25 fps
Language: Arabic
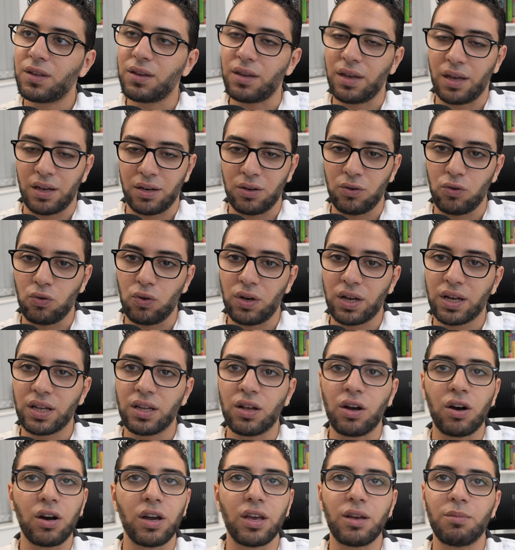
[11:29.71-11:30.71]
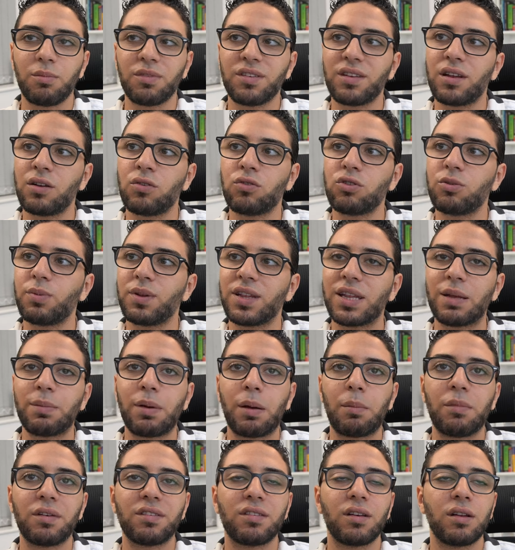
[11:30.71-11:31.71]
يعني يقول لك انا هغير مثلا كنت
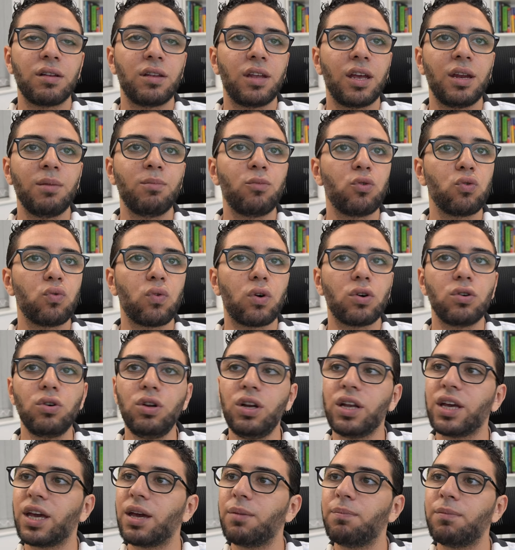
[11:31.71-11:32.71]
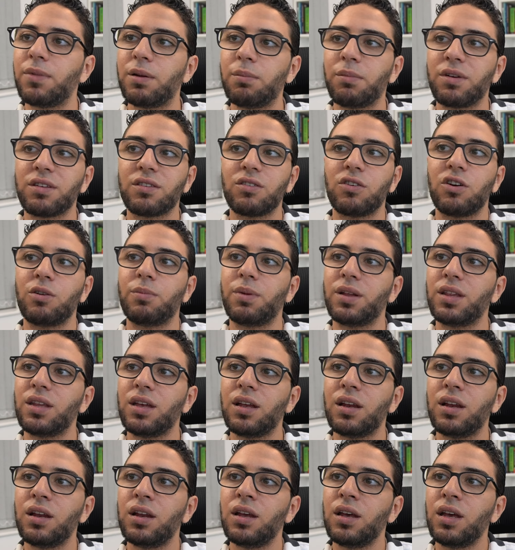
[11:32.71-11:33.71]
بتبع مثلا انمون واروح لكيمبل مثلا
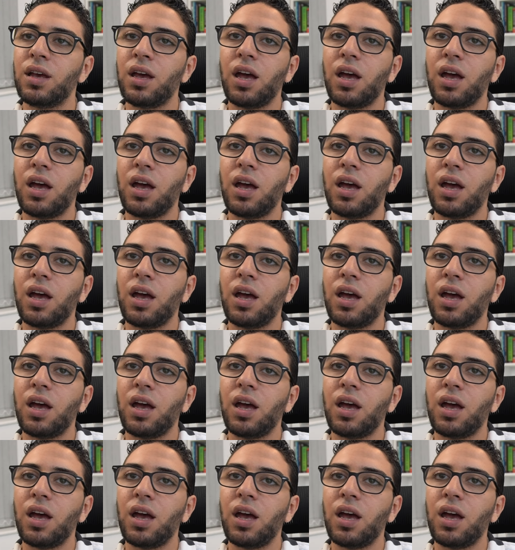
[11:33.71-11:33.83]
بنقل